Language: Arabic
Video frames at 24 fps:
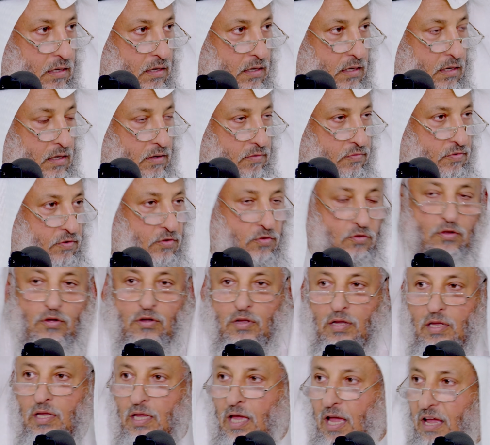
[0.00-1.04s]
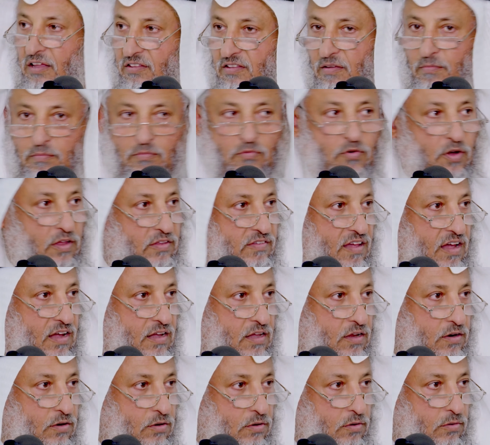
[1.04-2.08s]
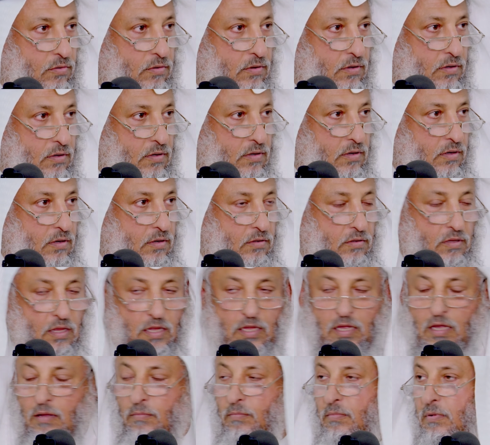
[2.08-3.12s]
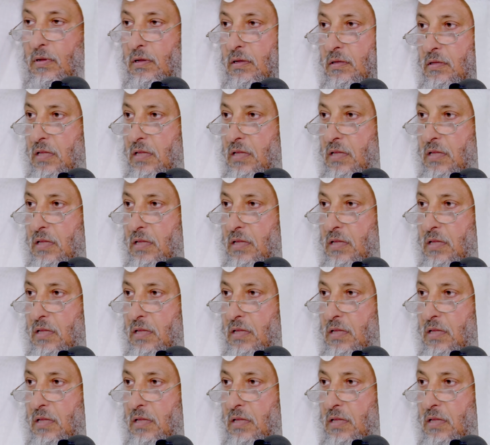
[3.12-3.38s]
آه، فندقه حسب وين ساكنه طيب